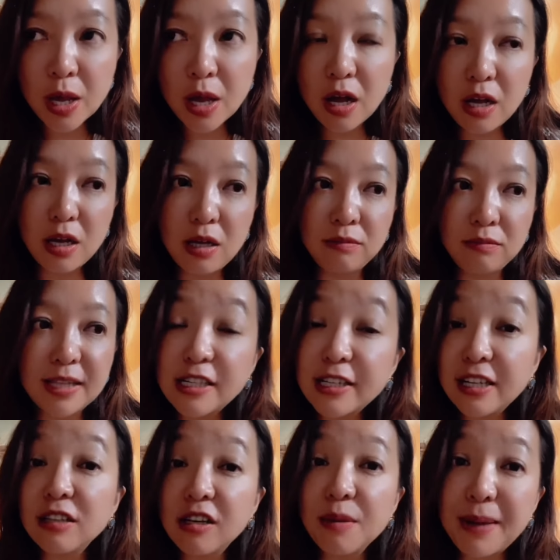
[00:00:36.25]
嗯，他是
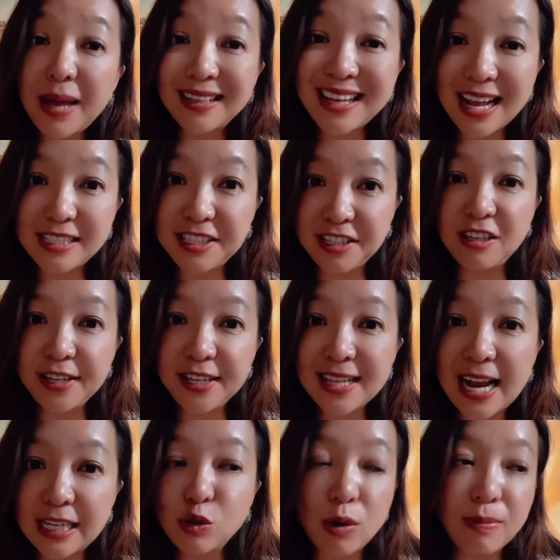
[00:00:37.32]
一个特别典型的意
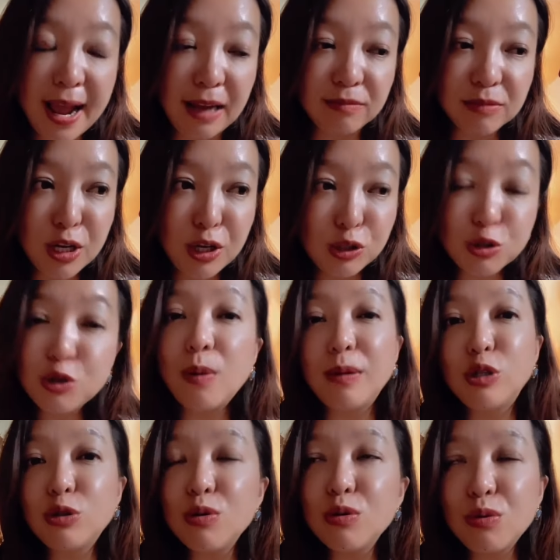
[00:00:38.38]
大利左派，就是我
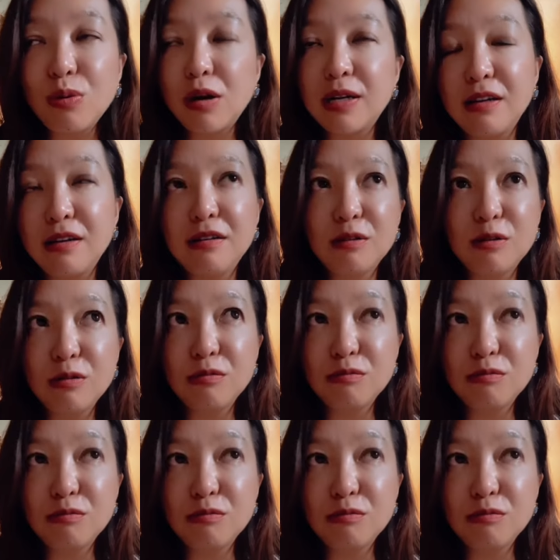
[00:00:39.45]
们中国人